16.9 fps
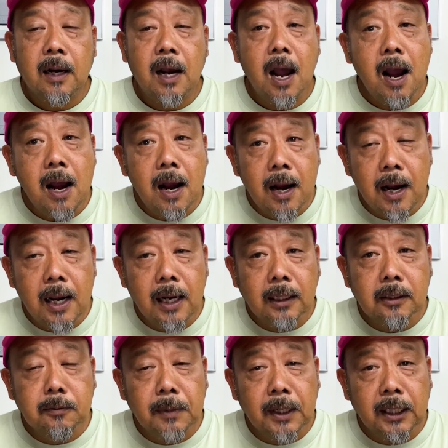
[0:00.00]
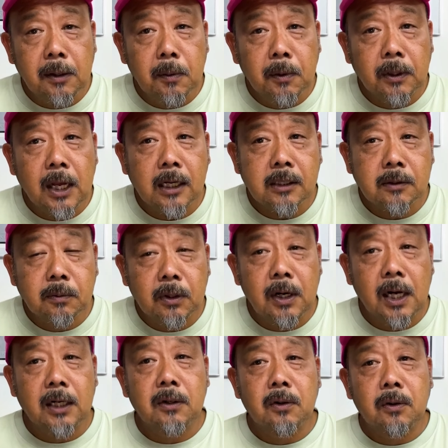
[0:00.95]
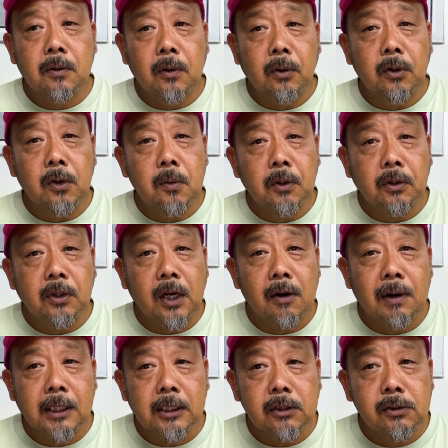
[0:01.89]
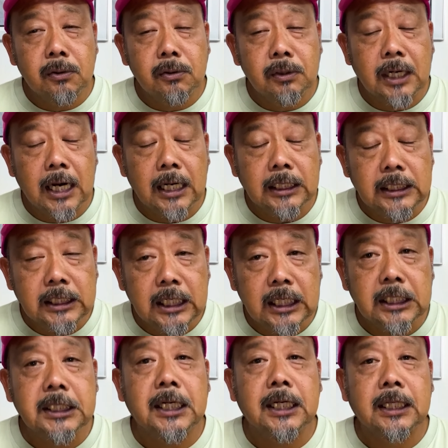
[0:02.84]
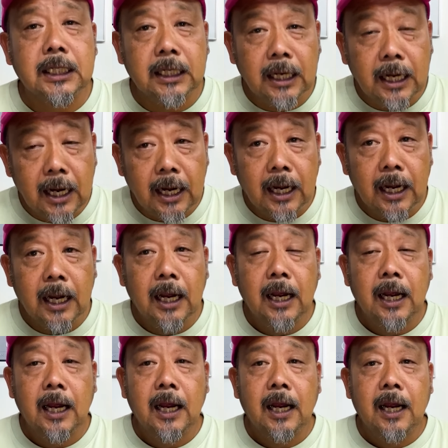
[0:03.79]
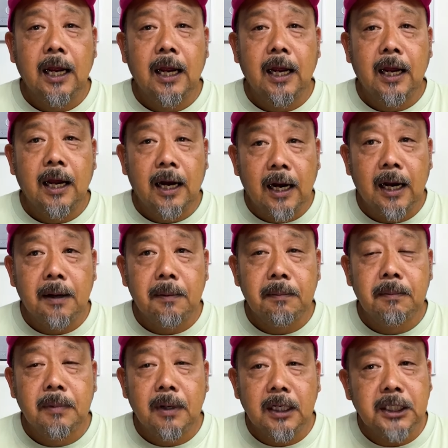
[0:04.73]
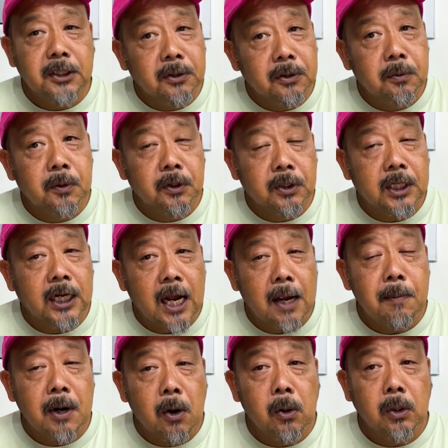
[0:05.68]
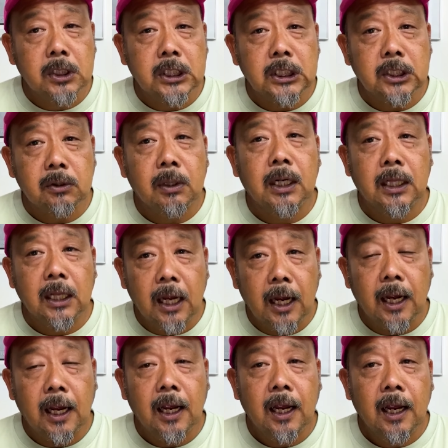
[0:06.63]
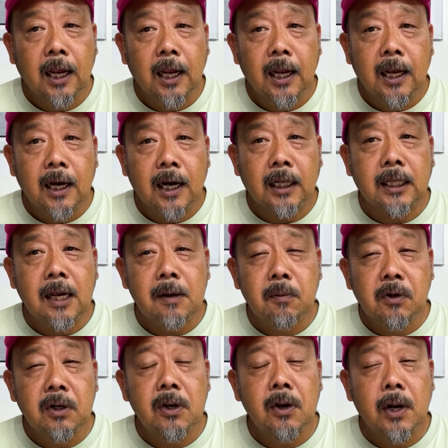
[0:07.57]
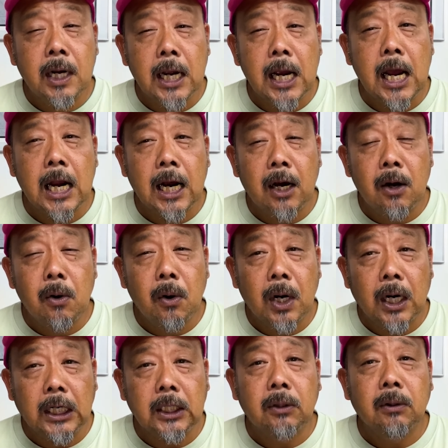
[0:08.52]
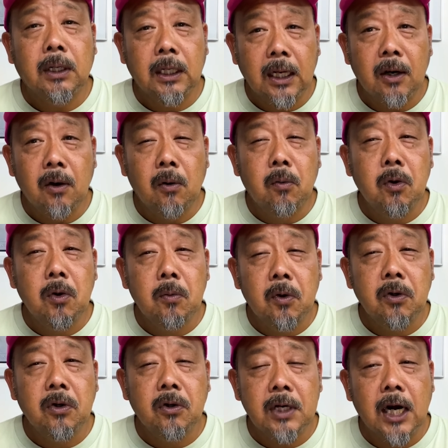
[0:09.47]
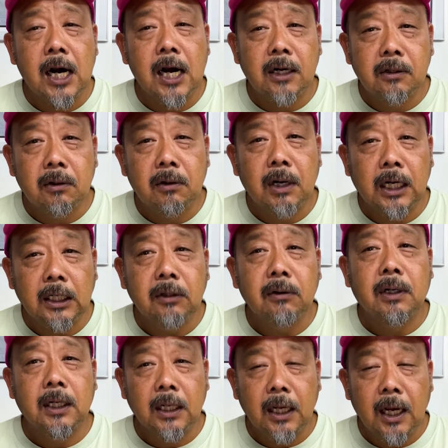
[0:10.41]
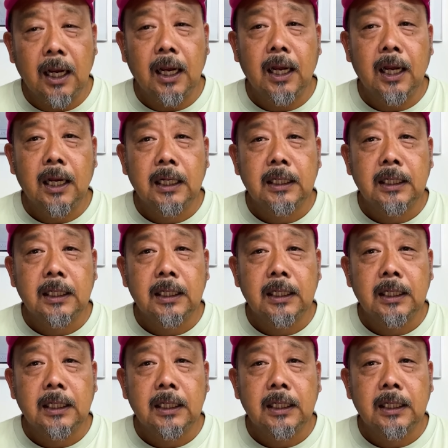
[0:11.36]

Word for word: 考えるまでもなく、僕はあの、子供の時は割とそういう感じでしたんでね。はい。まあ人の持ってないものが欲しいとかね。硬いもんより柔らかい方がいいとかね。重いもんよりは軽い方がいいとかね。